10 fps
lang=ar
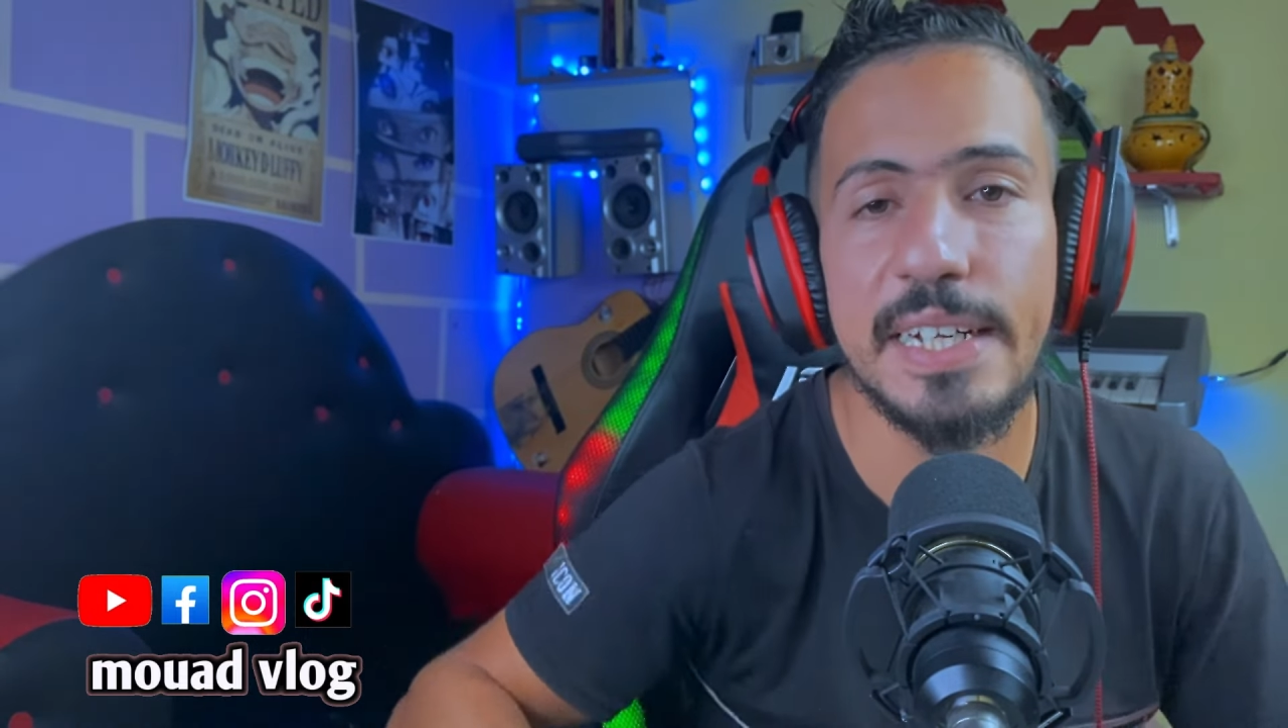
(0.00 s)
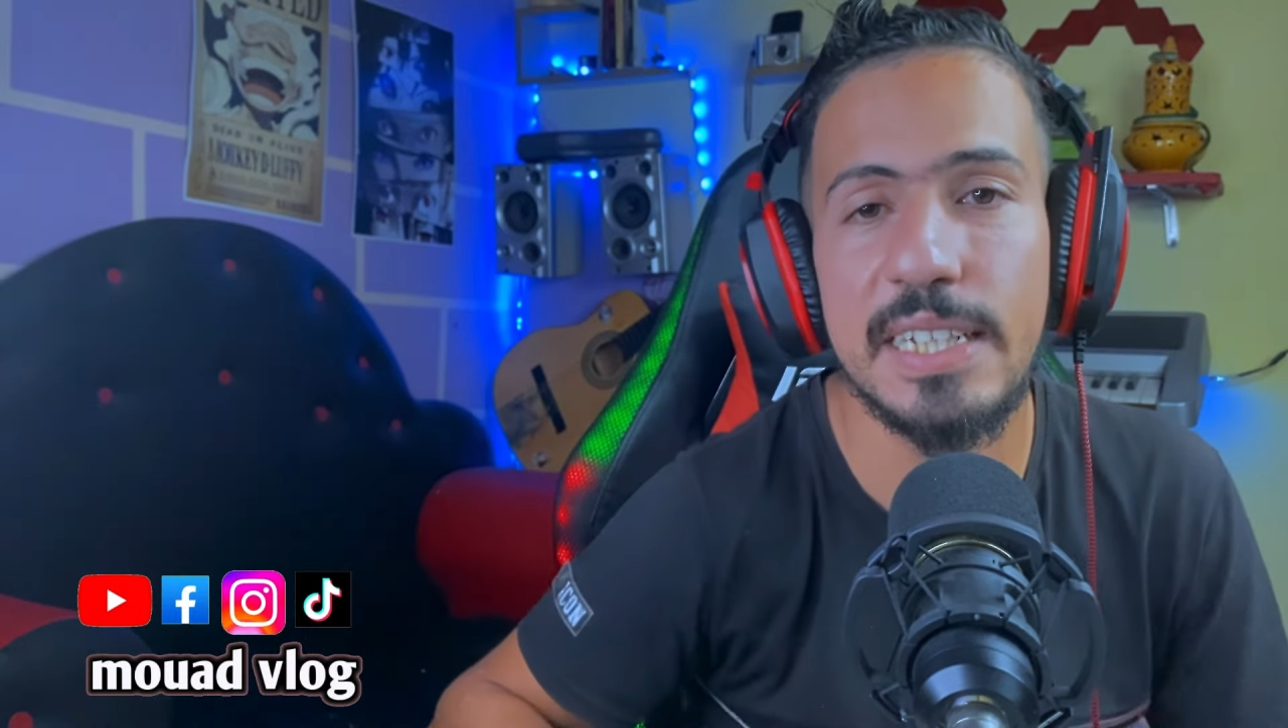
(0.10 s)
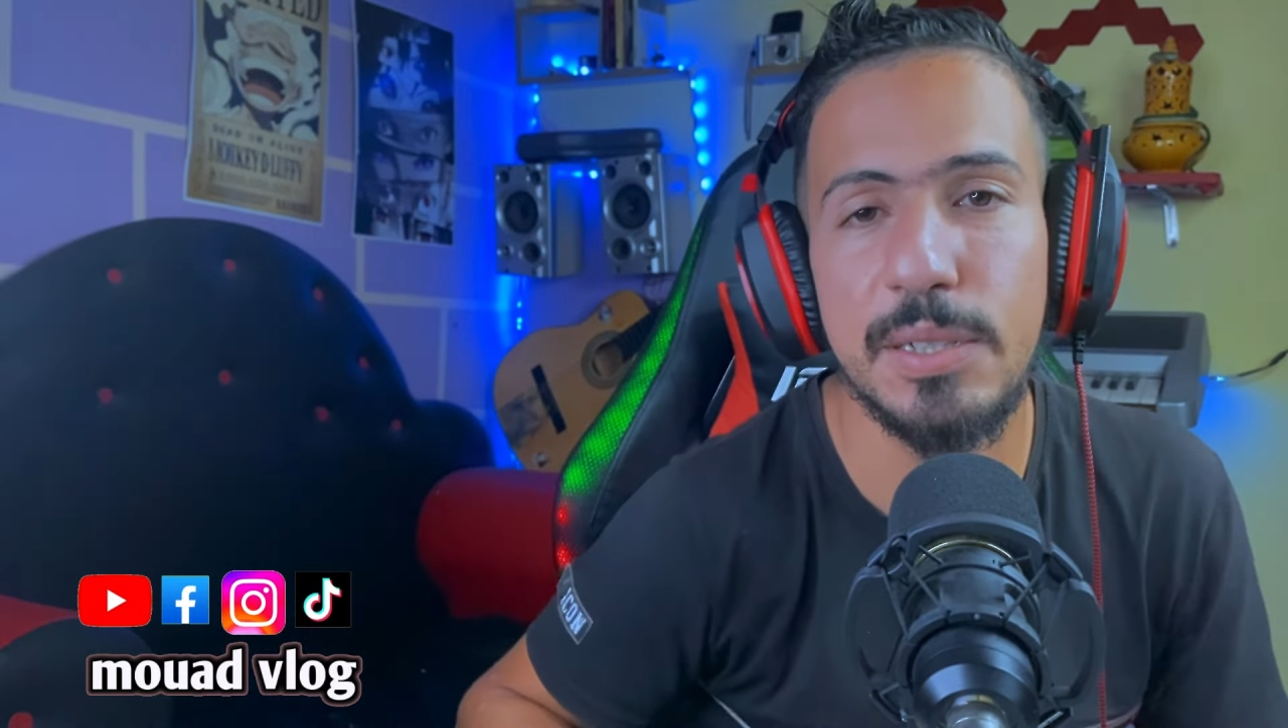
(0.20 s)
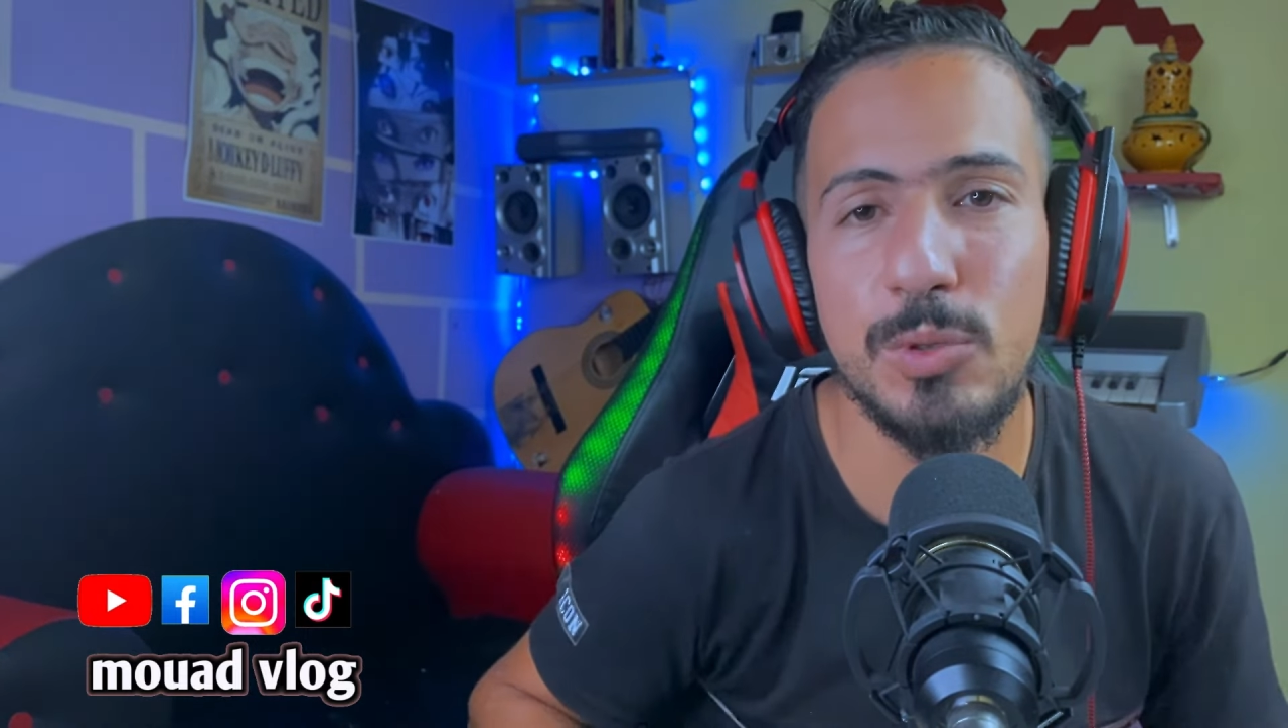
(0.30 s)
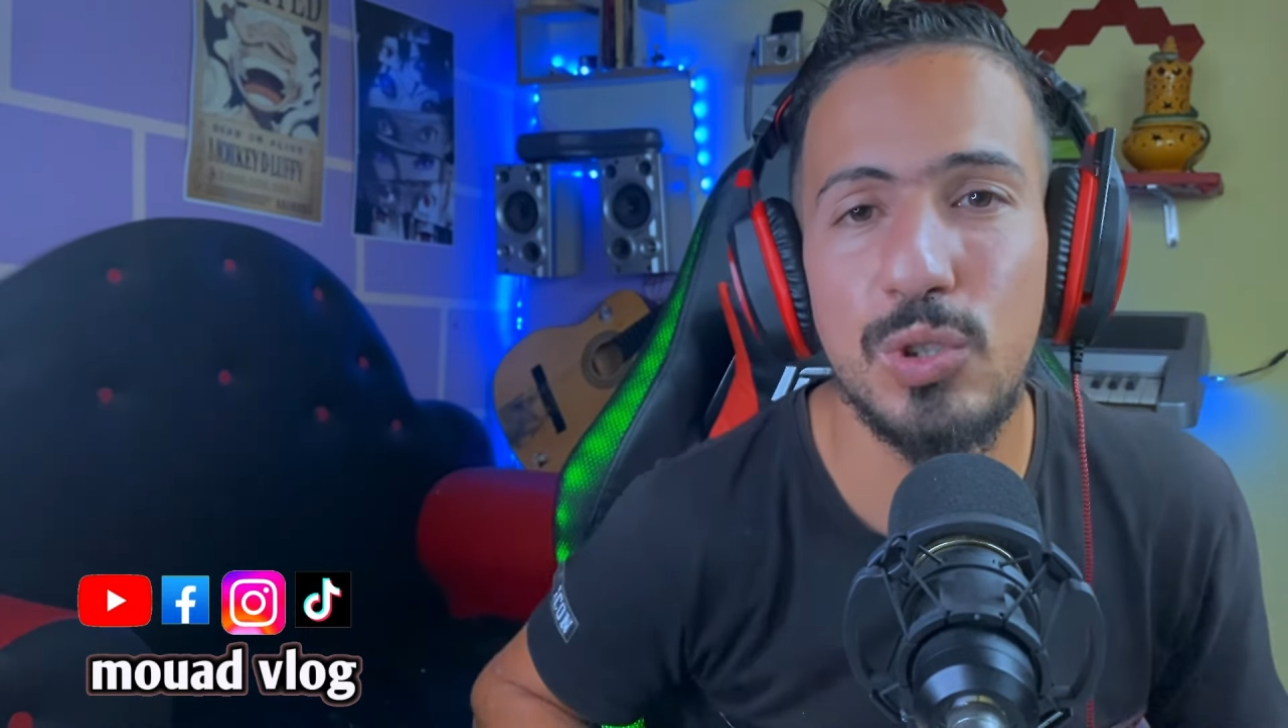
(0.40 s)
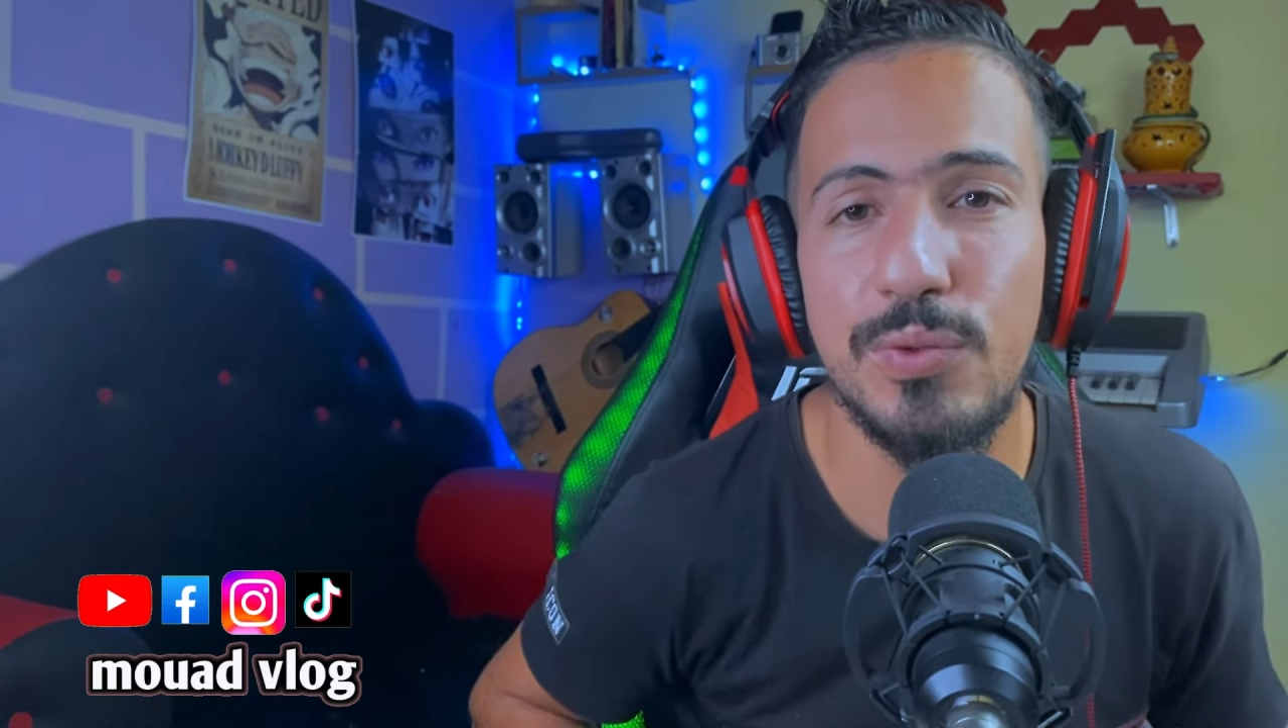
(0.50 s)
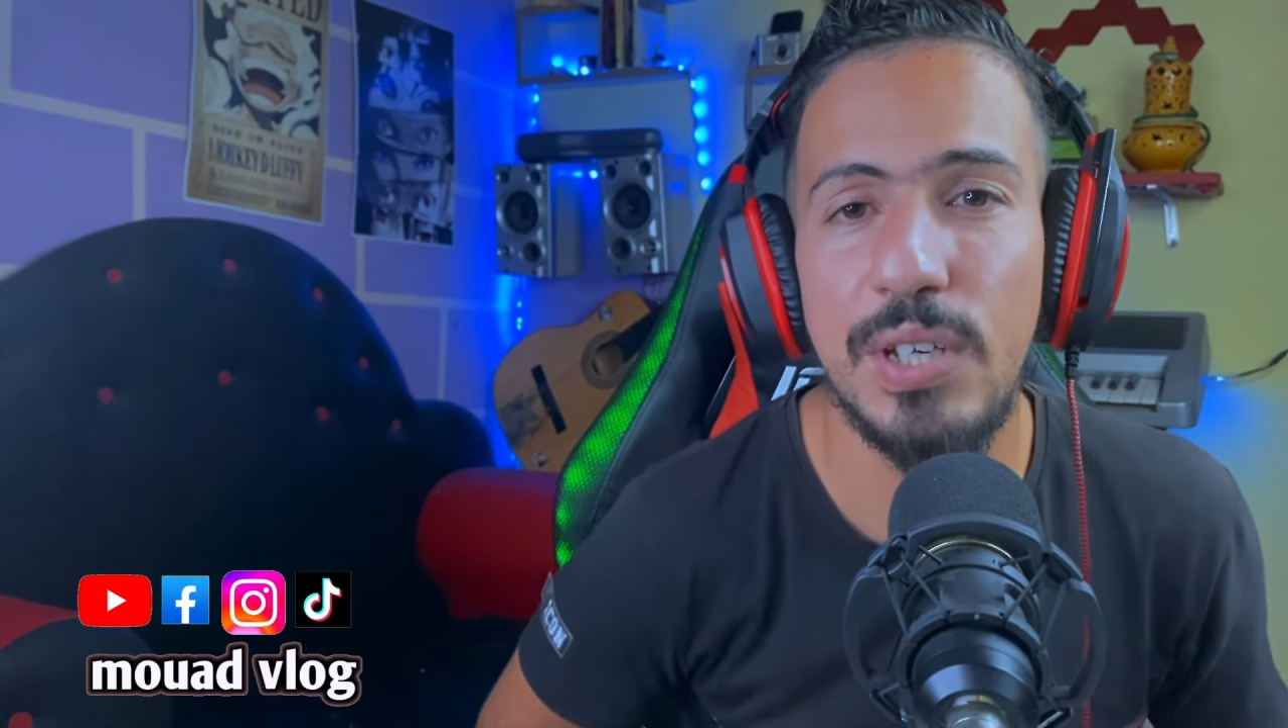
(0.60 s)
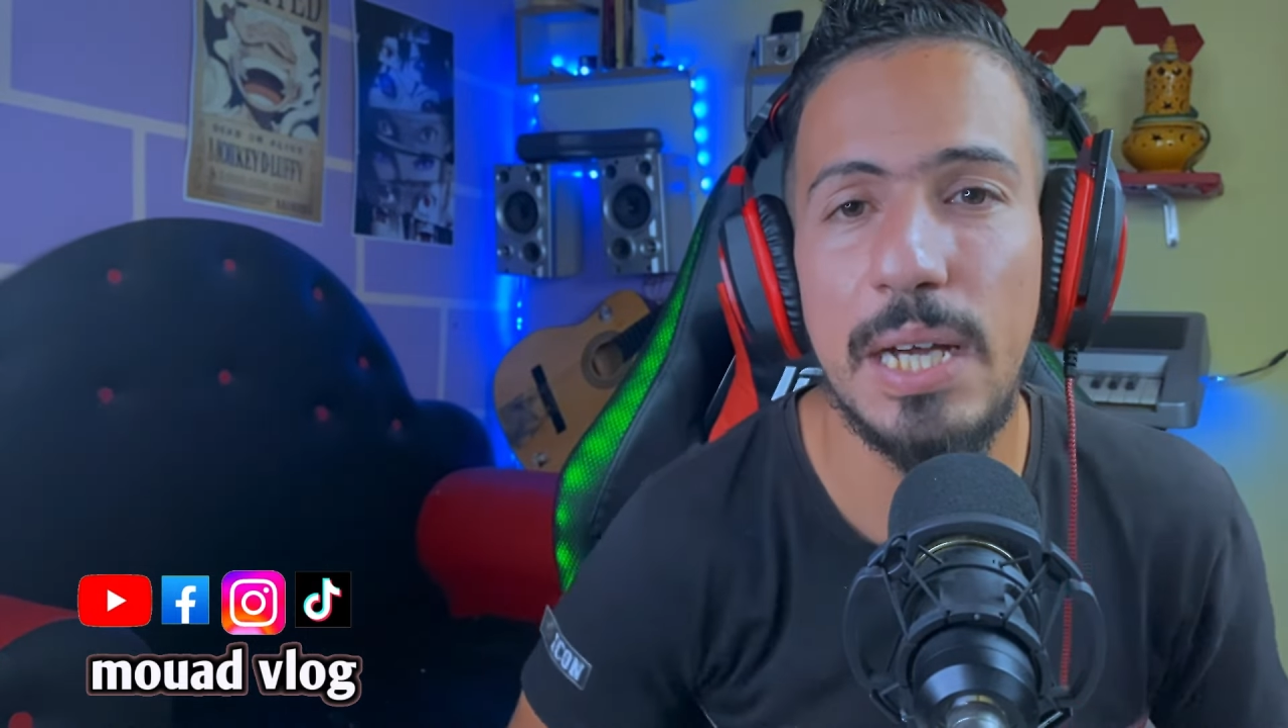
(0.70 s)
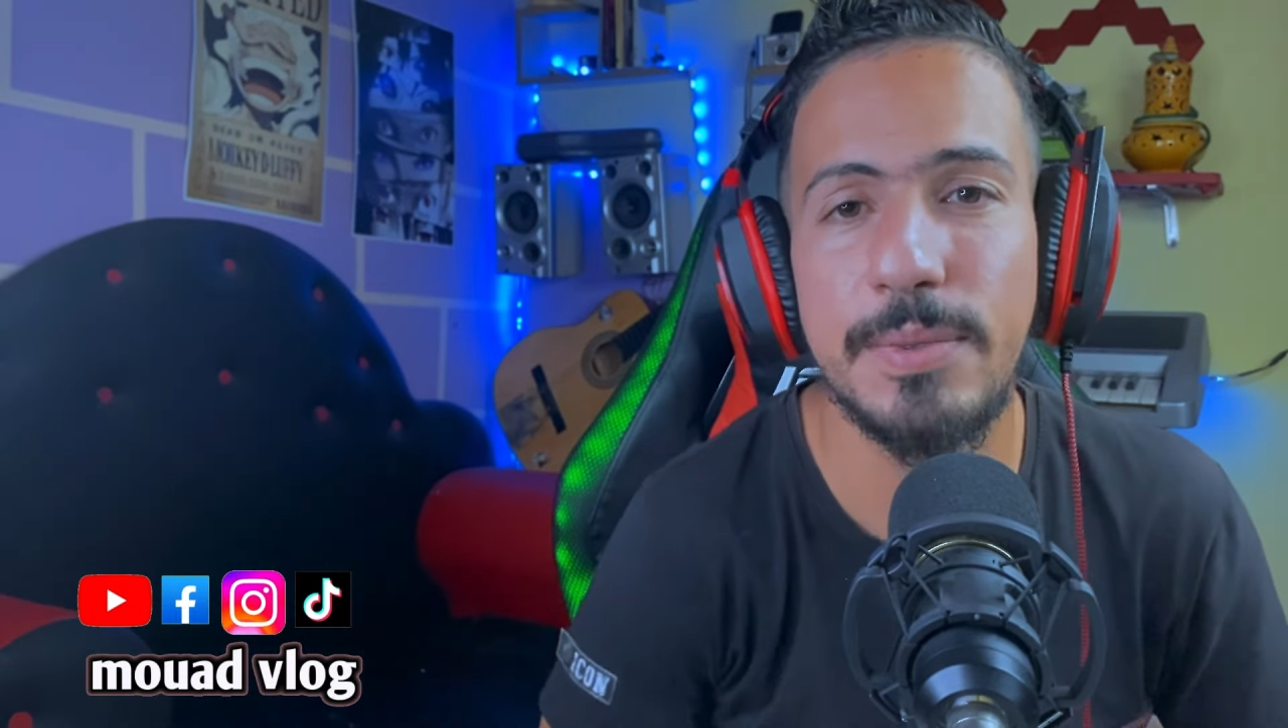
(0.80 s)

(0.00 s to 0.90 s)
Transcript: غادي يموتوا فيها